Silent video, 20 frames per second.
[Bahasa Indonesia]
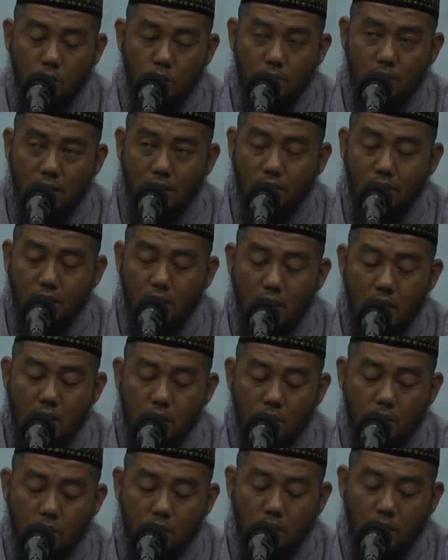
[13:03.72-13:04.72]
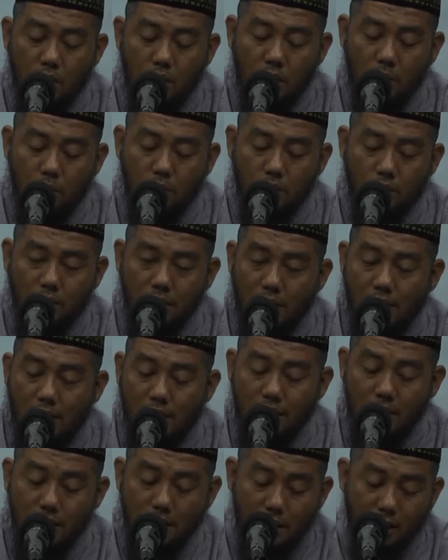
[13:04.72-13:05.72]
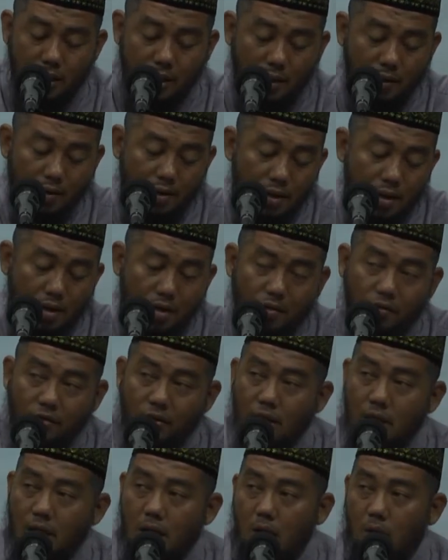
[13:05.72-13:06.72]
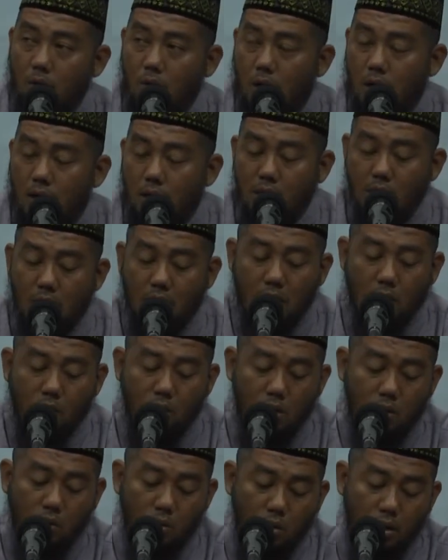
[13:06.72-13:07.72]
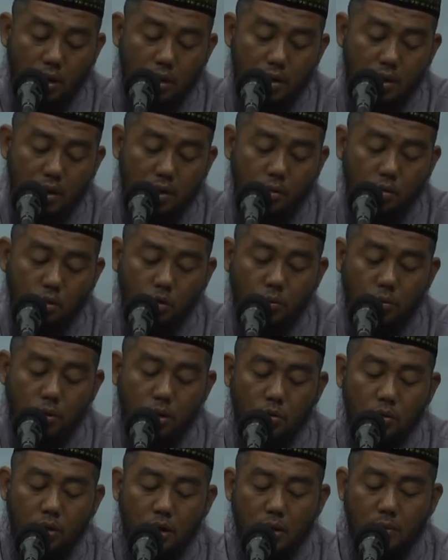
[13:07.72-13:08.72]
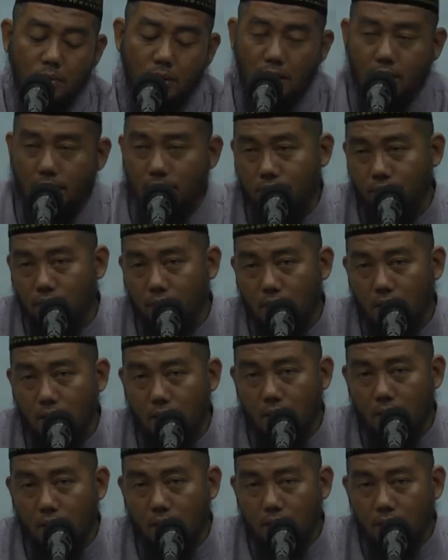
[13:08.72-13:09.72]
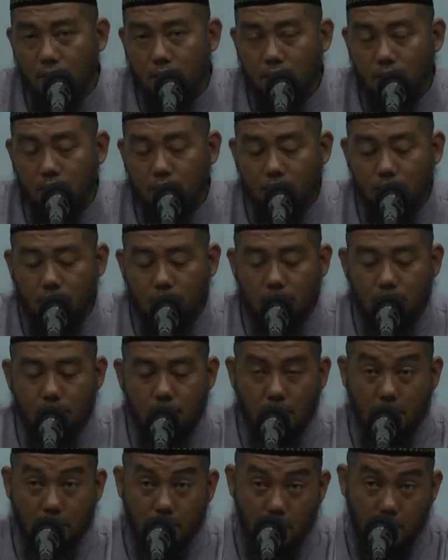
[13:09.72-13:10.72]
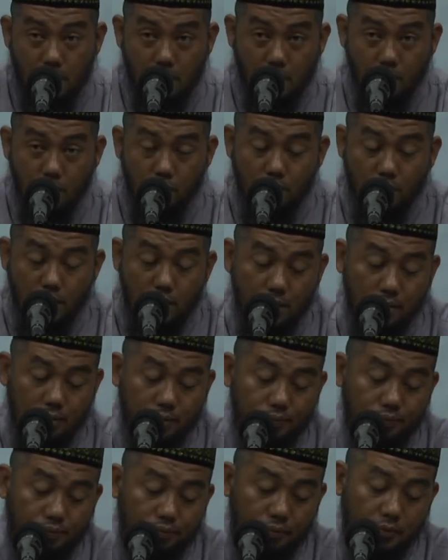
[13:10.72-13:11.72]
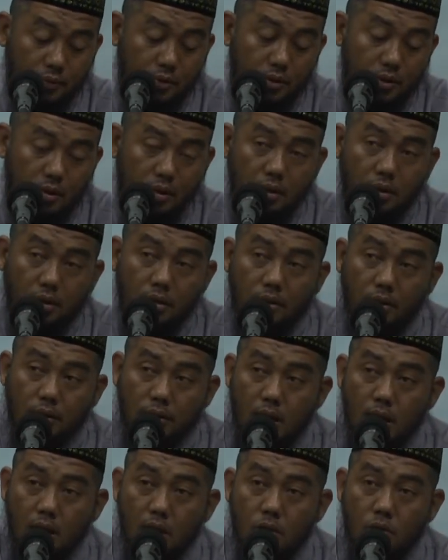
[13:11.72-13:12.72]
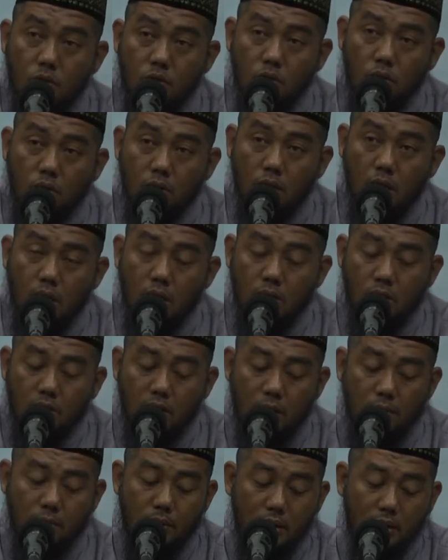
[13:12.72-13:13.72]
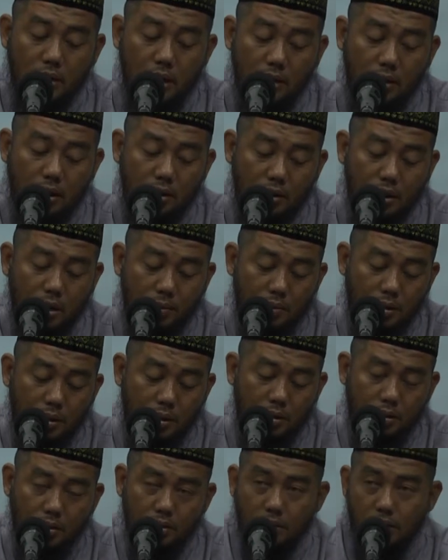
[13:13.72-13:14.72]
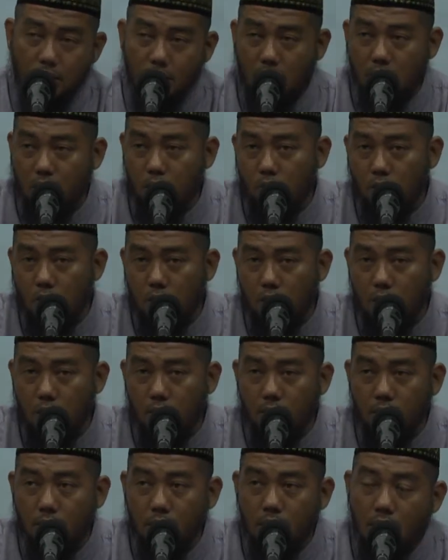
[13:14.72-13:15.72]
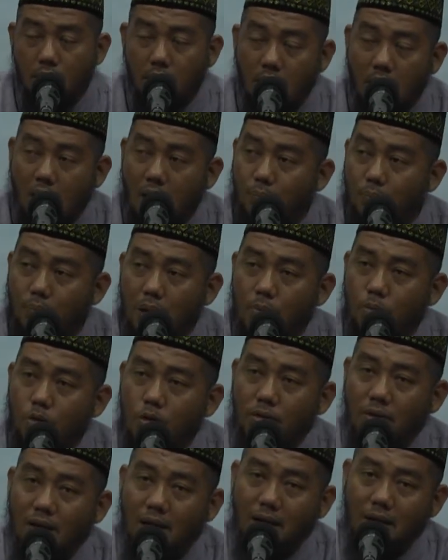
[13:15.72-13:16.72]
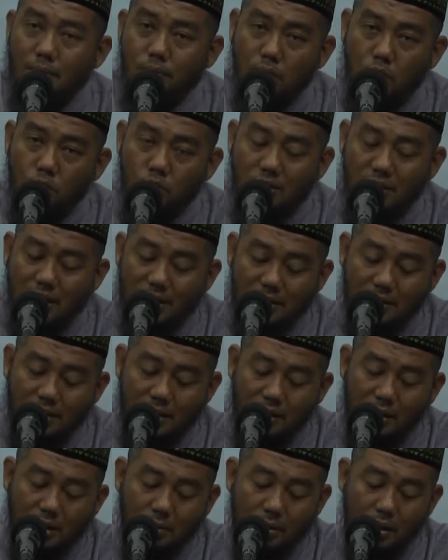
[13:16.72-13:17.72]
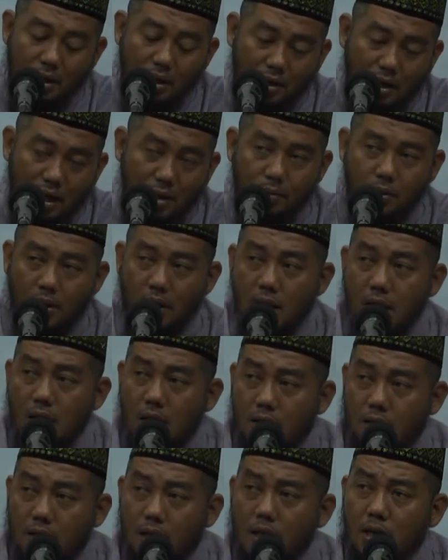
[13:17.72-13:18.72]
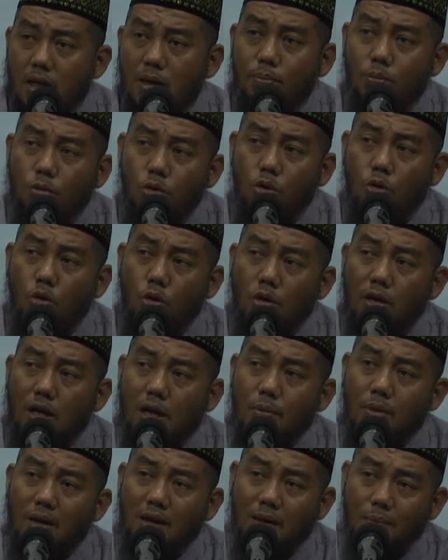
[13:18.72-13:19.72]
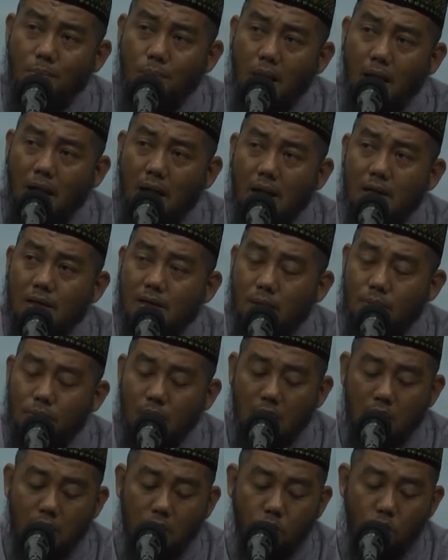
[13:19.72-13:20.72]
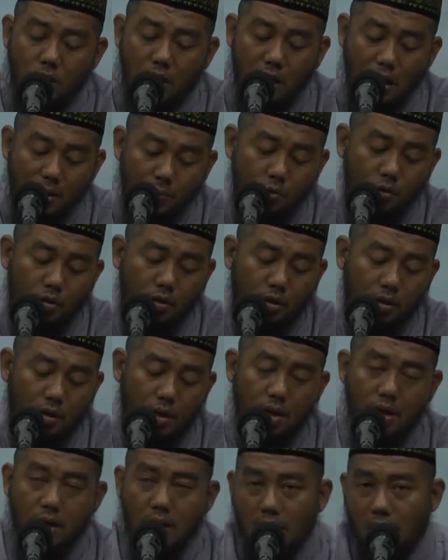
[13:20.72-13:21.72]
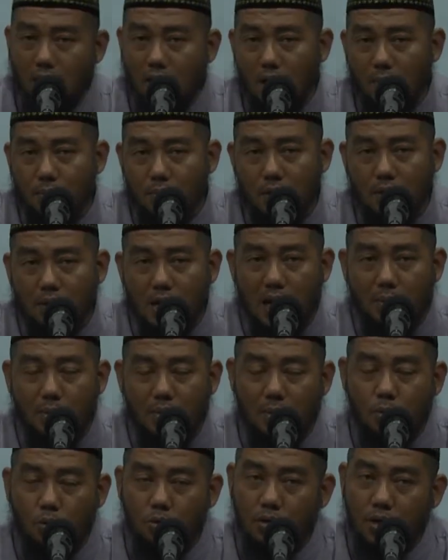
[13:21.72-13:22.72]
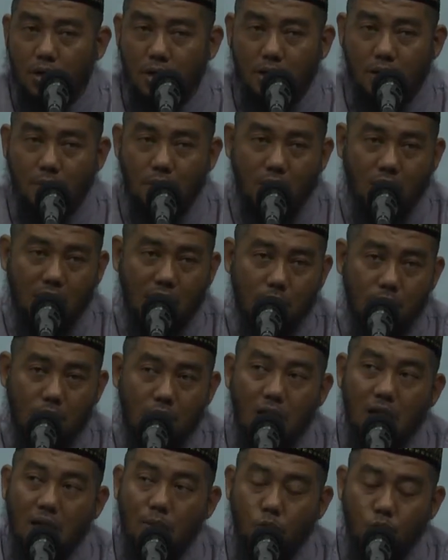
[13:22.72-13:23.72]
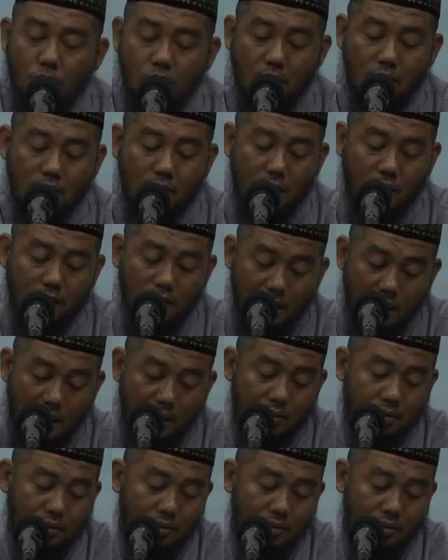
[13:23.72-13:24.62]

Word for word: wa ma ta'irun yuqallibu janahihi fil hawa illa wa huwa yadhkuru minhu ilman. Kata Abu Dhar, tidaklah Rasulullah SAW meninggalkan kami kecuali apapun telah beliau jelaskan kepada kami sehingga burung yang mengepakkan sayapnya di udara pun Nabi telah menyebutkan kepada kami ilmu tentangnya.